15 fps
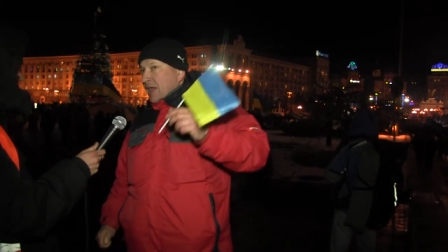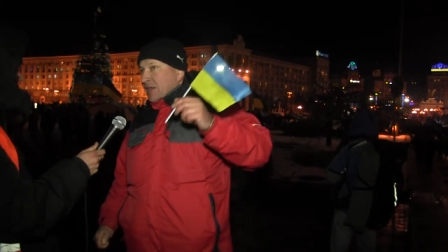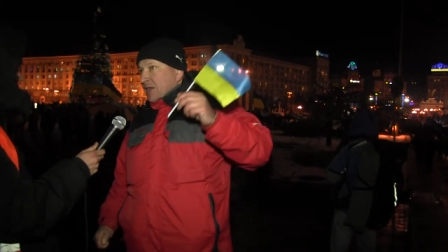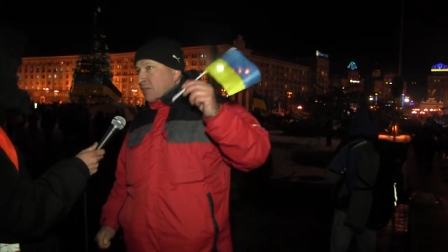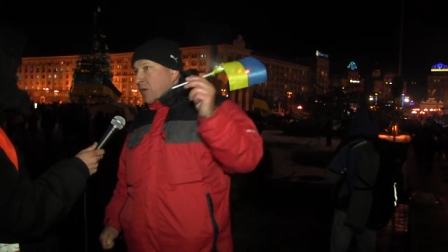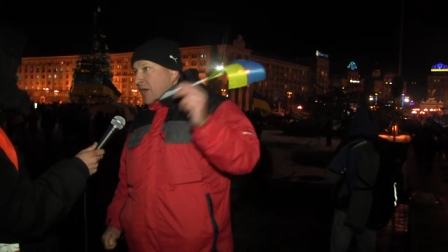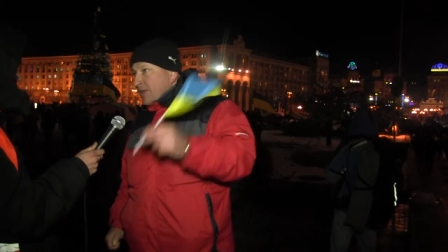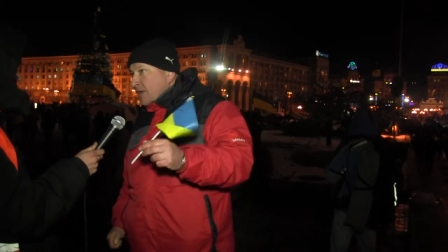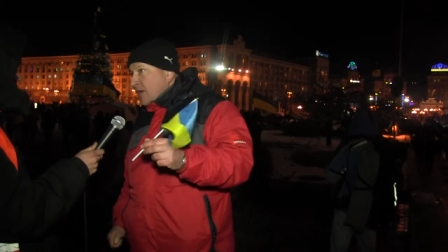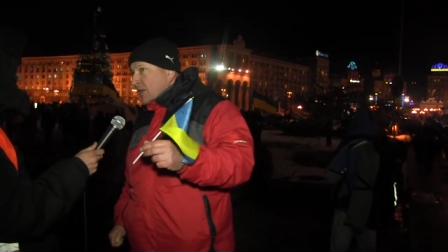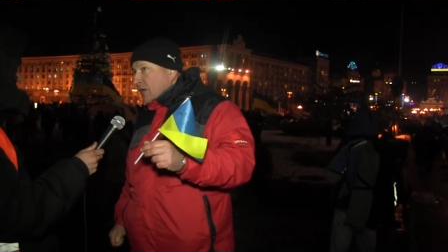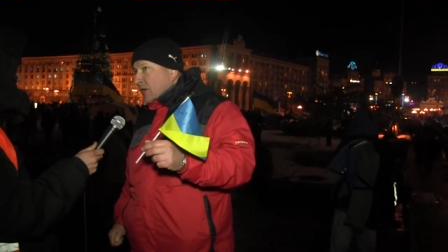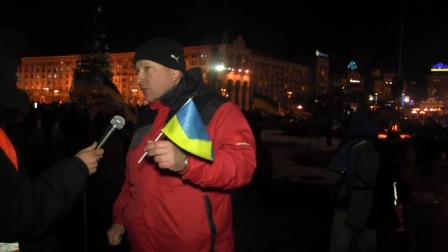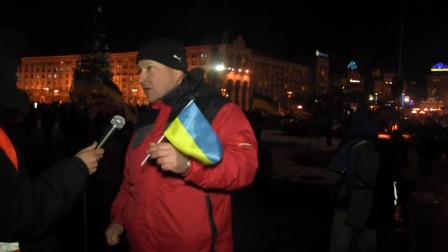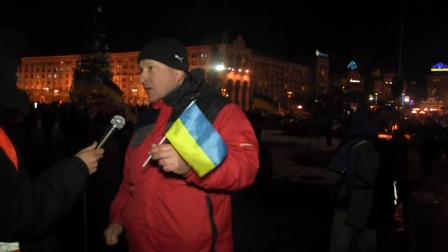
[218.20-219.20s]
этих
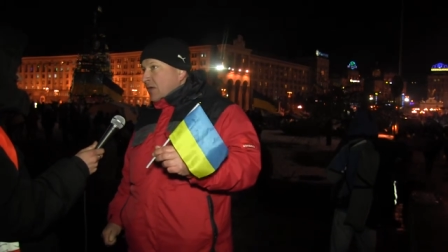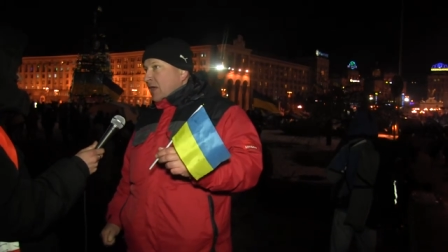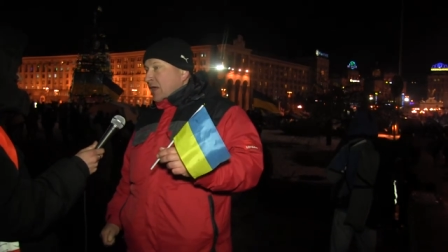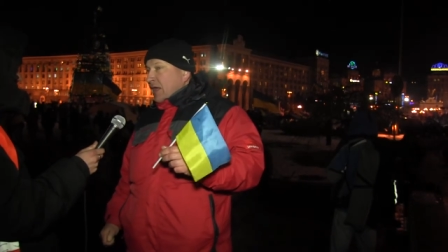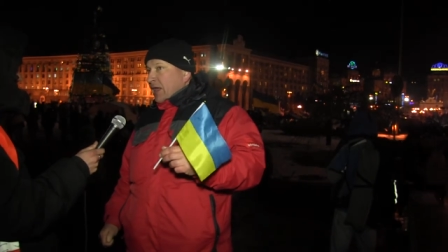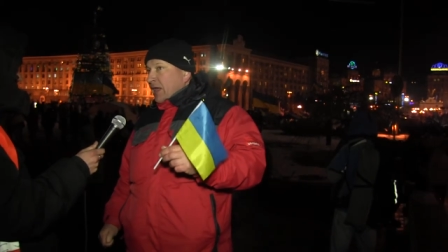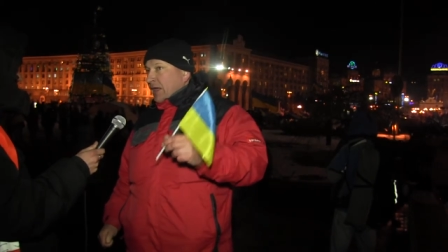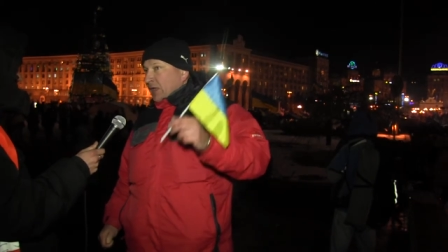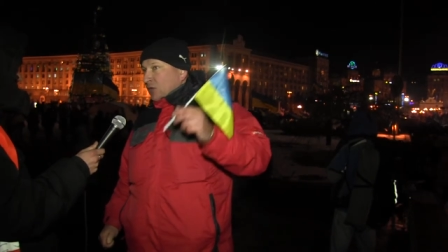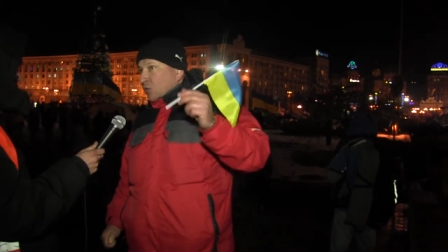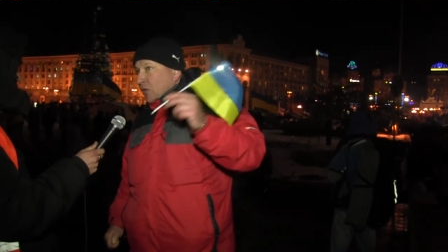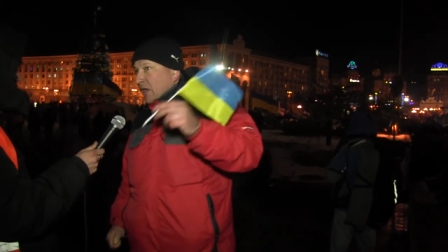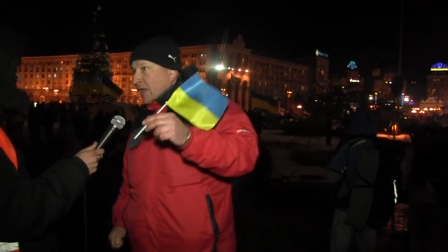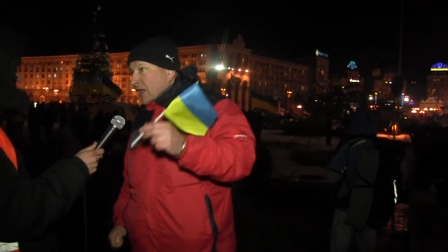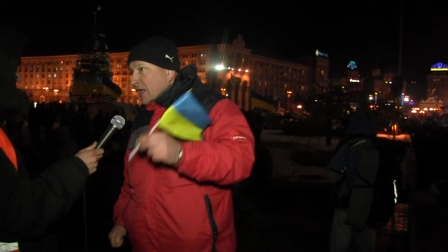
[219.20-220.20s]
бандитов и
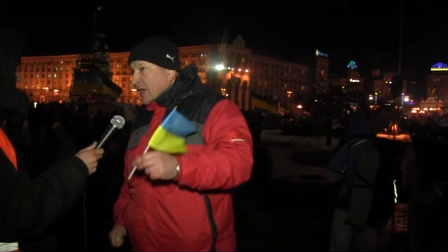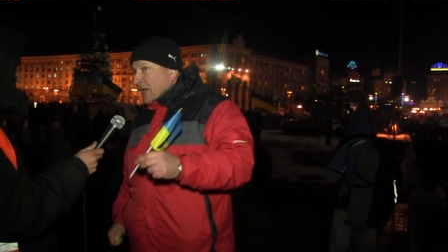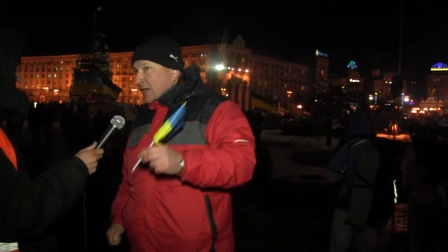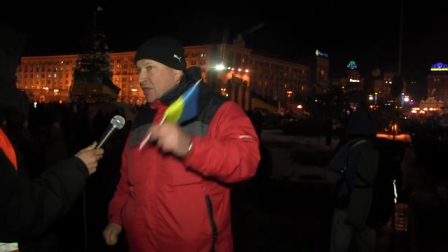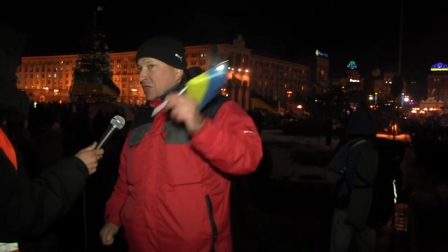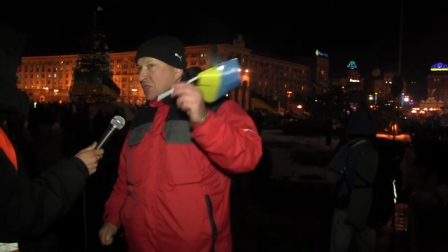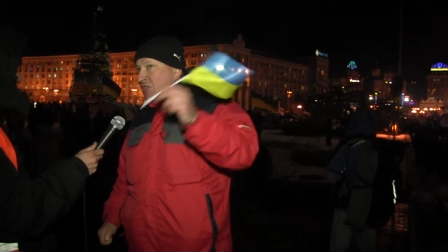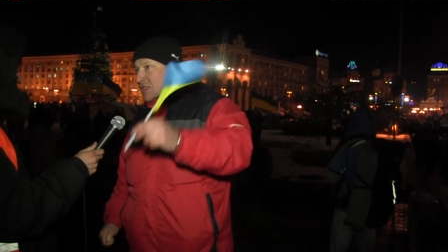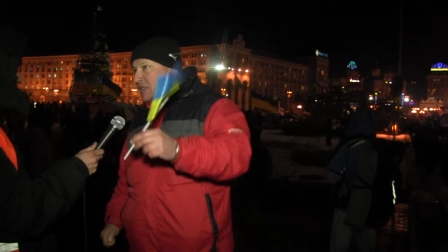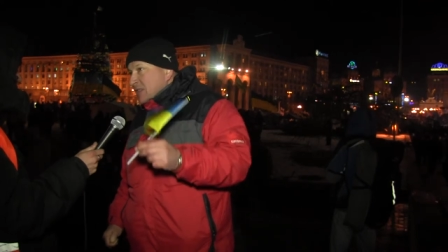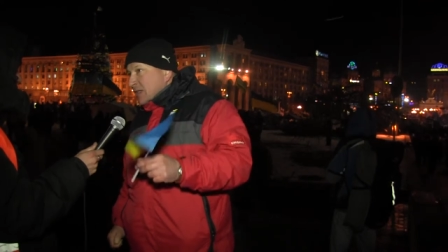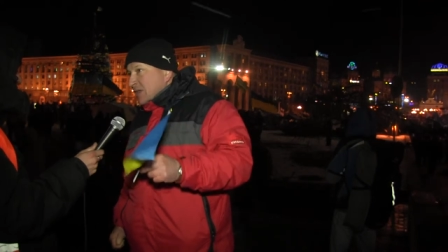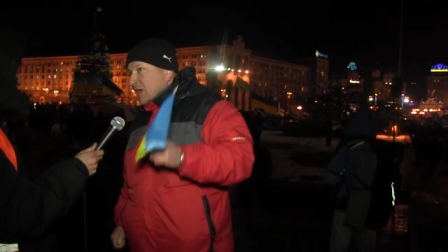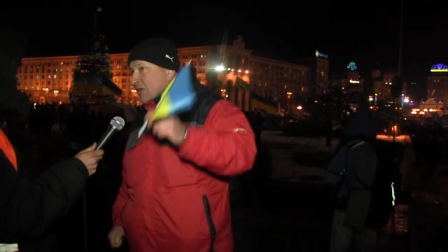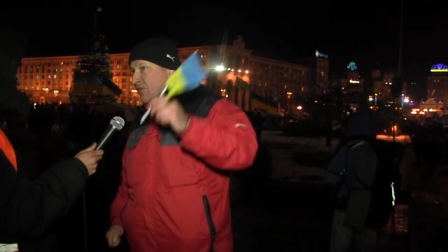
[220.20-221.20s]
которые не должны
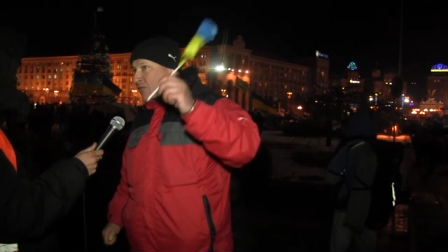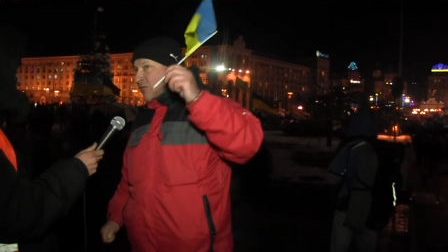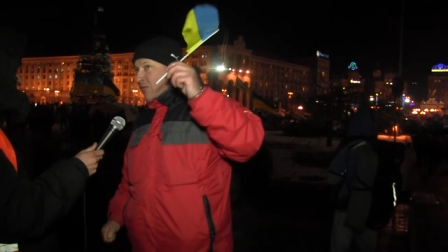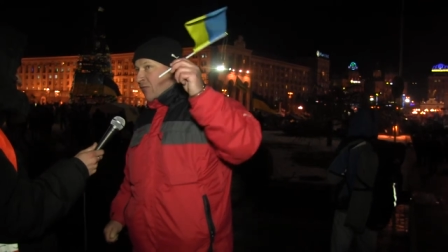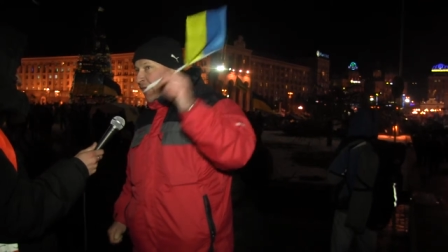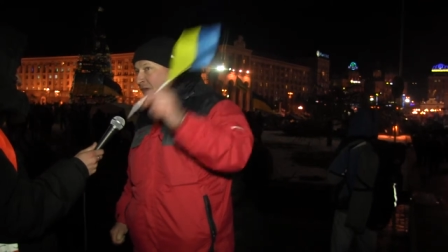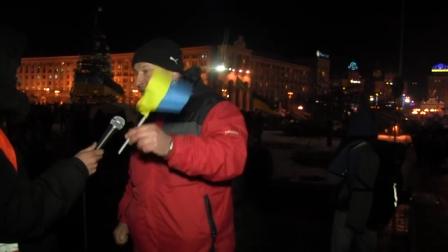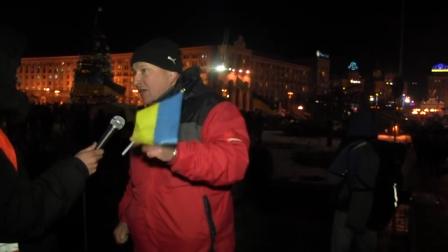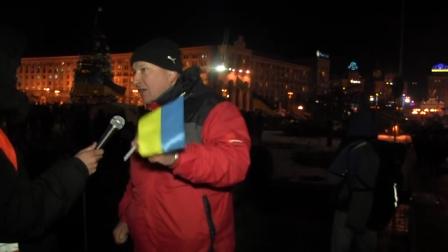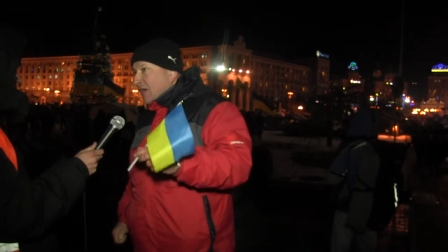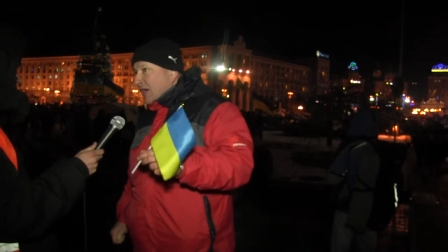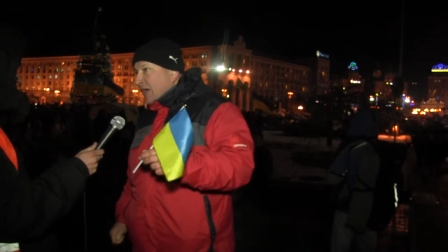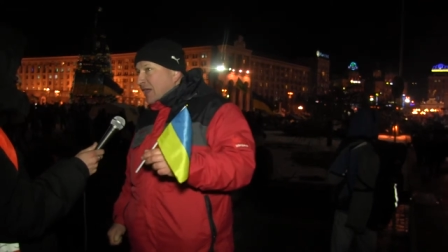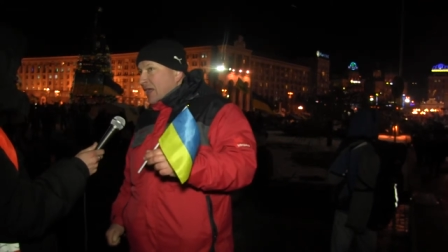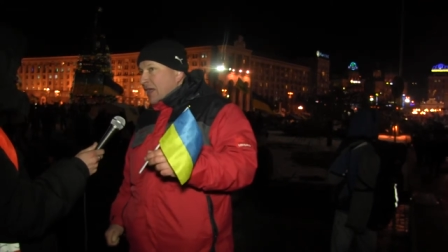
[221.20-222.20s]
сидеть в
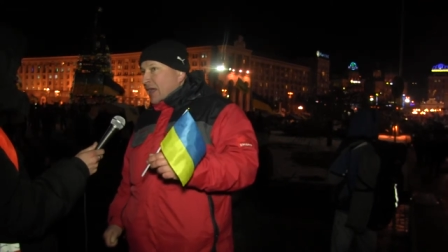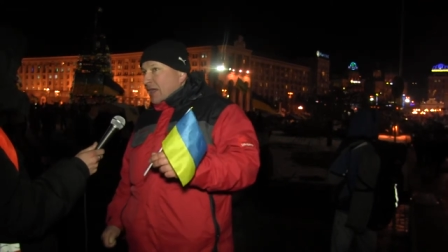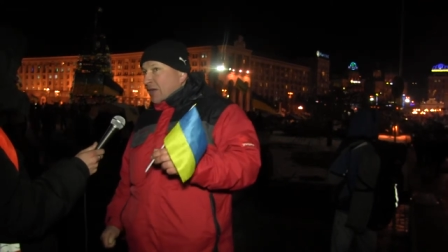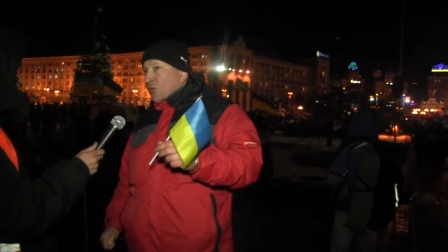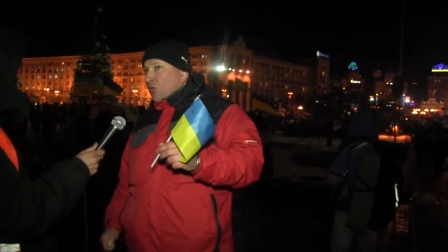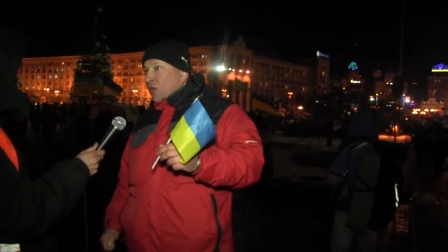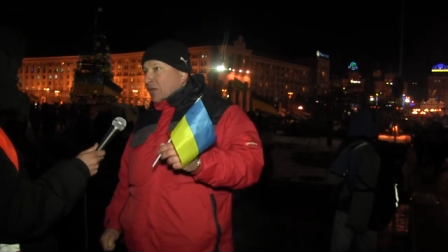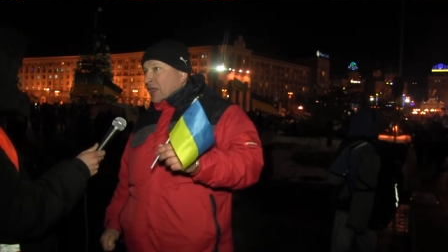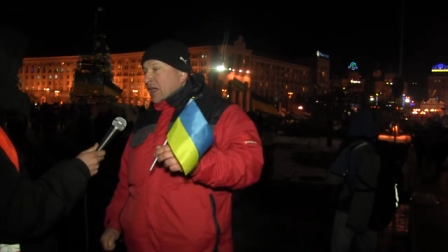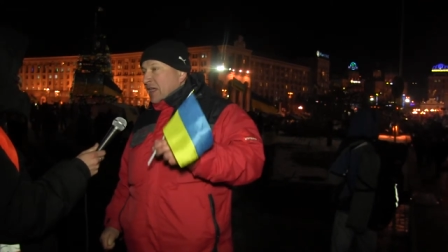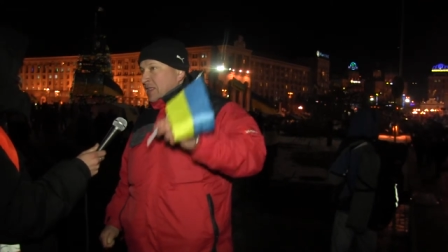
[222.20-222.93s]
квартирах вот,